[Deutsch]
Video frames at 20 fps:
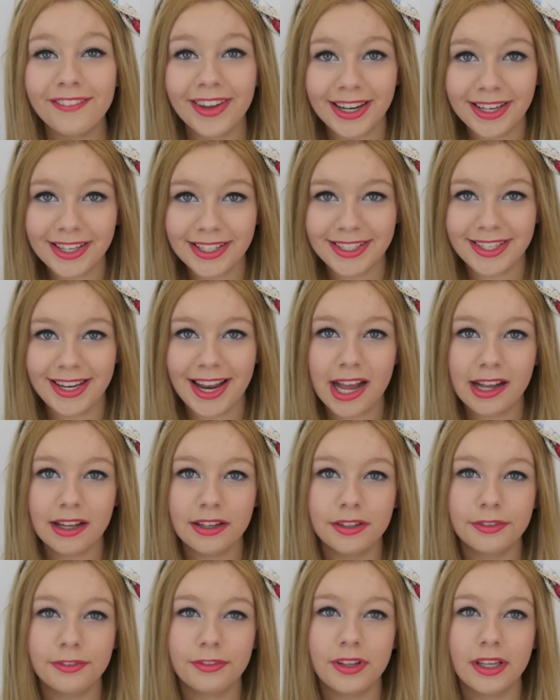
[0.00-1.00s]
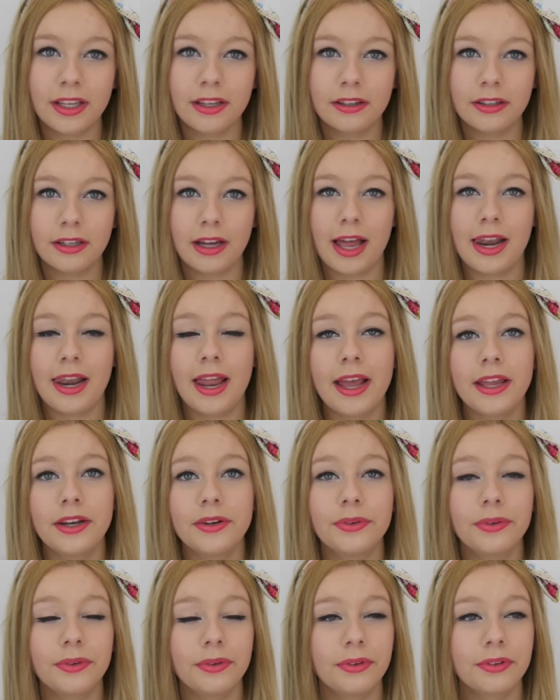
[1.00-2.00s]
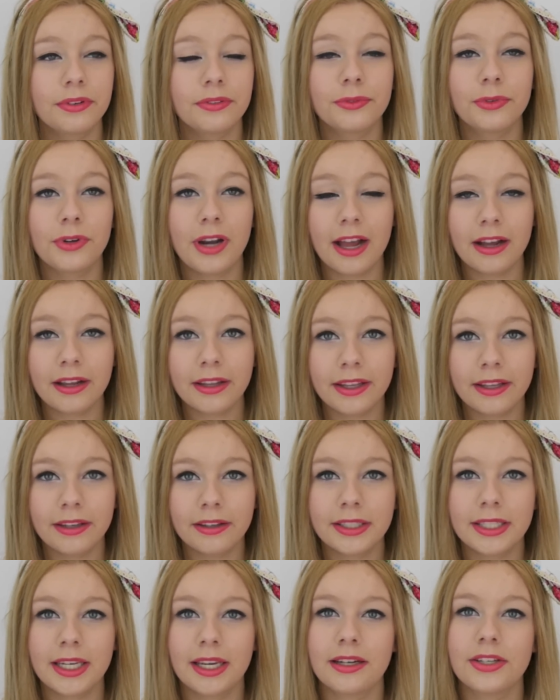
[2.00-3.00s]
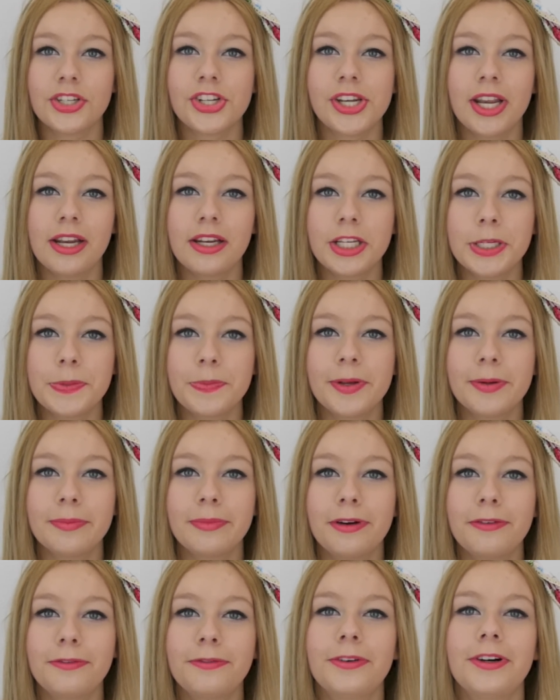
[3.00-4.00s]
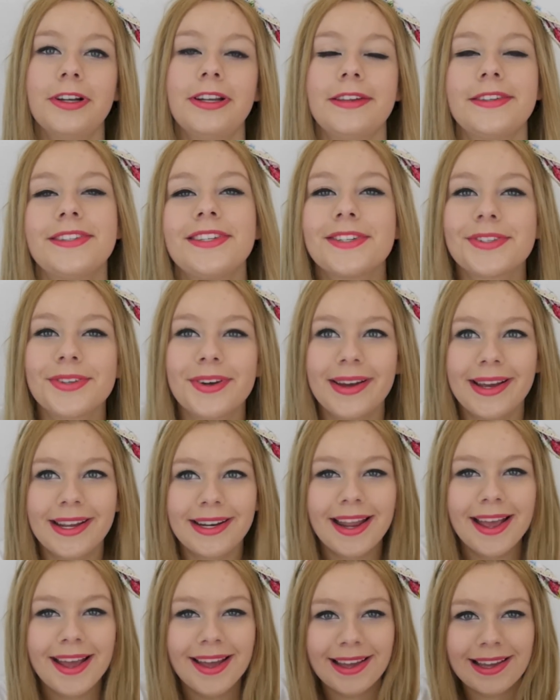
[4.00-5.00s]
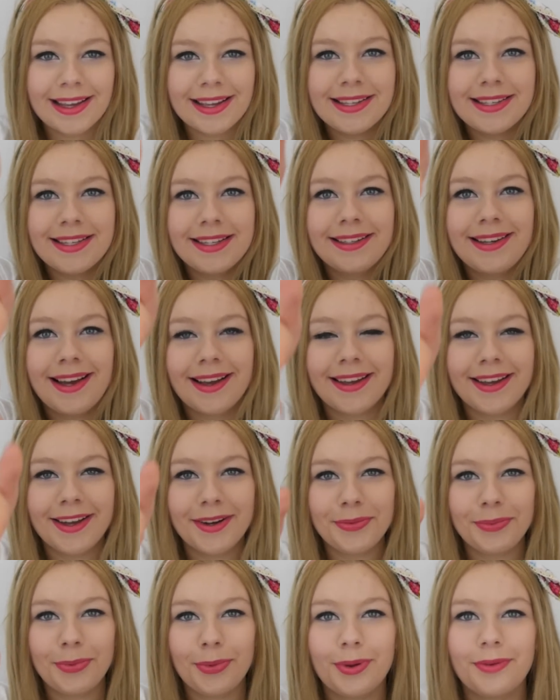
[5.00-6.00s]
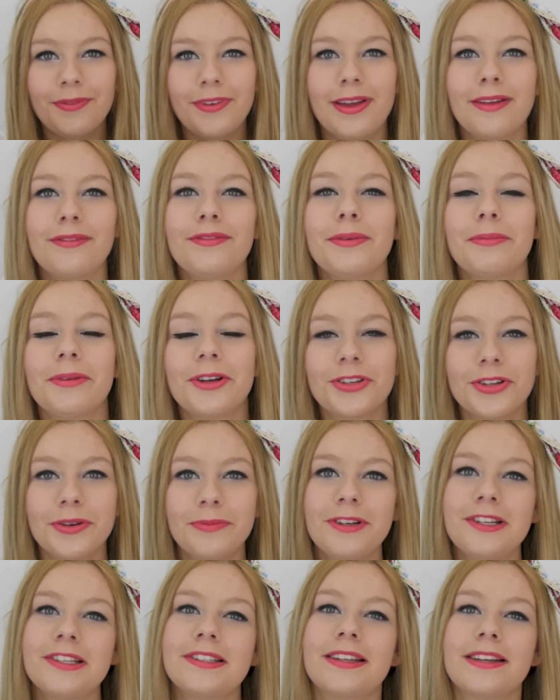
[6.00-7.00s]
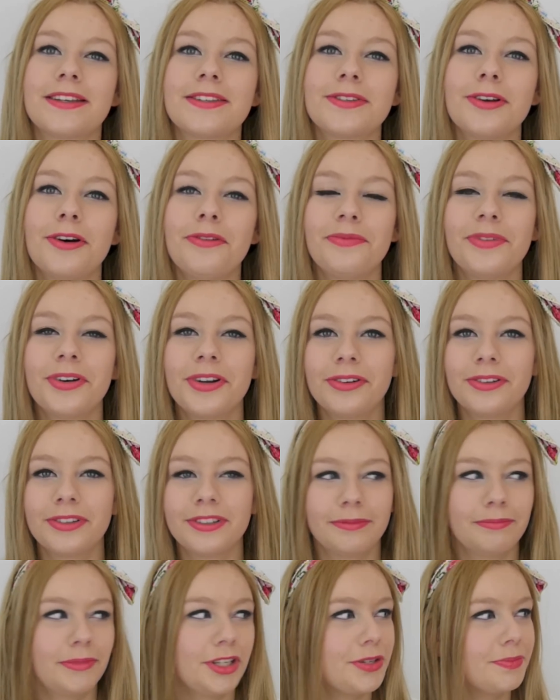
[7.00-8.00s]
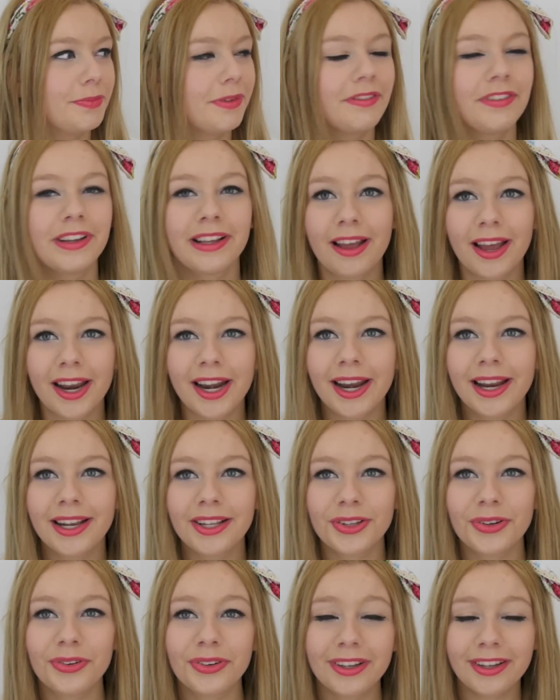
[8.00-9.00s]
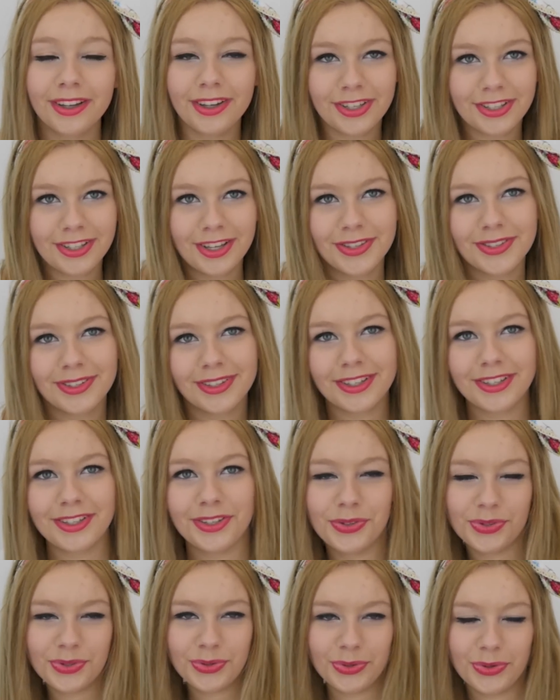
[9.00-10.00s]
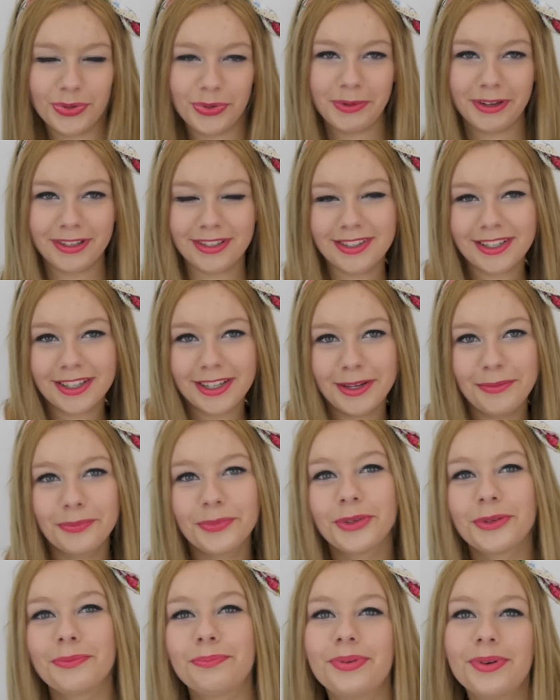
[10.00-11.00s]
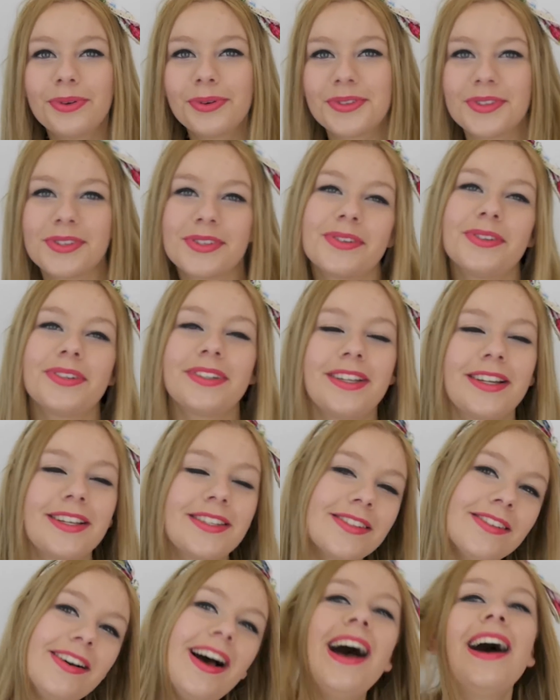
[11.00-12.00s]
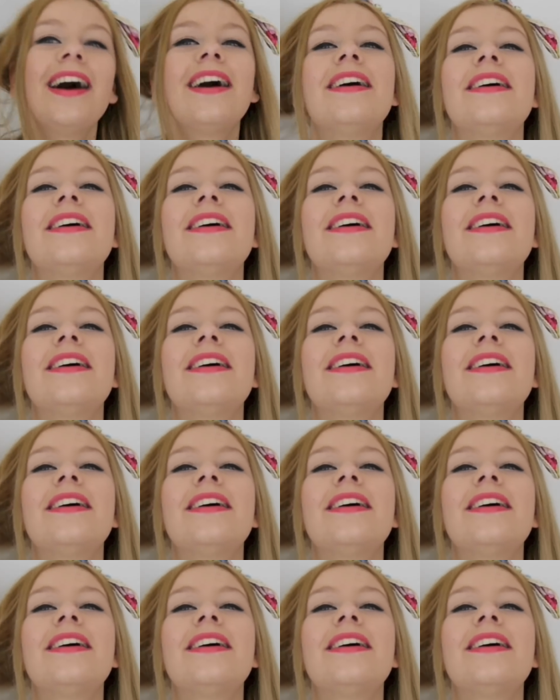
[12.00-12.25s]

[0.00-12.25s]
wenn ich lange Wege alleine irgendwo lang gehe, dann stelle ich mir immer vor, dass sie so ein riesiger Catwalk werden wie bei Germany's Next Topmodel und manchmal, wenn keiner hinguckt, gehe ich dann so richtig so übertrieben und pose so und denke so, ah,